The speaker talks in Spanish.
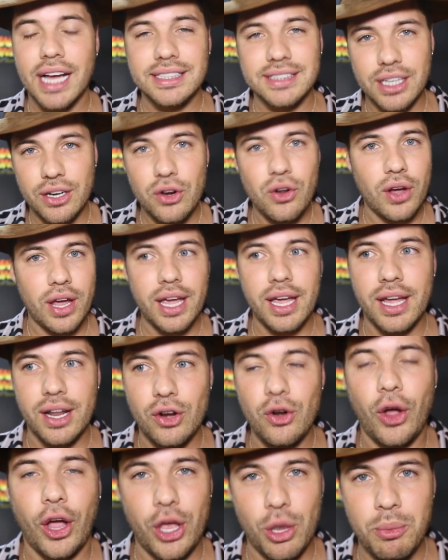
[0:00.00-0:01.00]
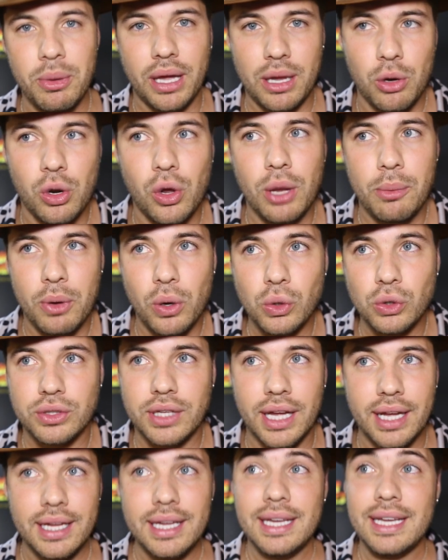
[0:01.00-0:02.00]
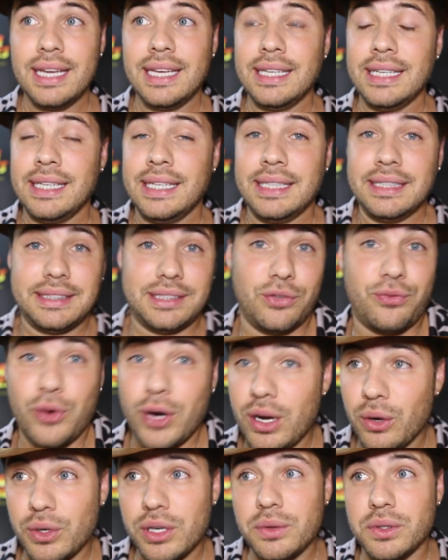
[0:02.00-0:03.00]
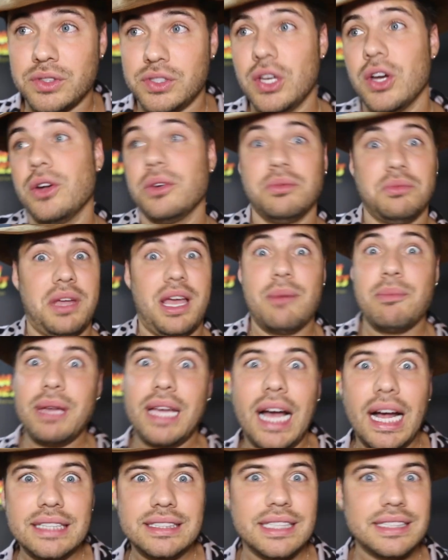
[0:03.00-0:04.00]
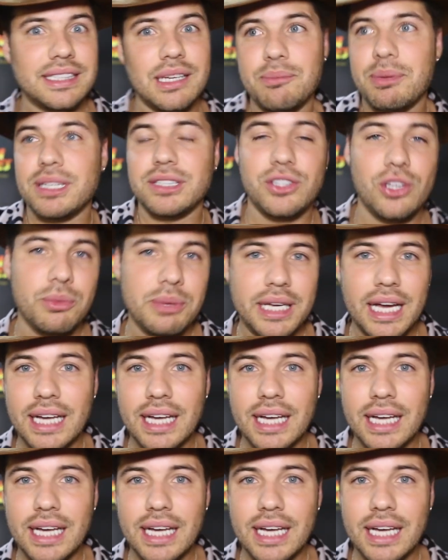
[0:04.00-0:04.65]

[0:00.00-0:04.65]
hacer lo que, lo que, yo me, lo que me gusta. Si fuera Univisión, es mi casa, siempre ha sido mi